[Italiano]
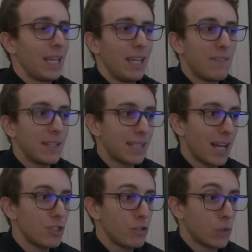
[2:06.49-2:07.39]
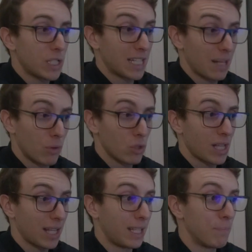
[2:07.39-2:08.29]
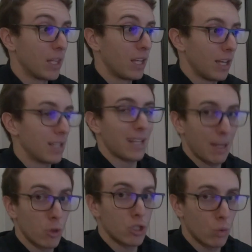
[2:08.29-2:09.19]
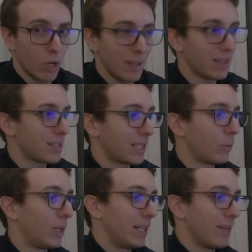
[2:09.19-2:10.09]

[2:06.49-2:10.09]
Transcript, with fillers: I vantaggi forse sarebbero, stati, eh, sarebbero sicuramente stati quelli di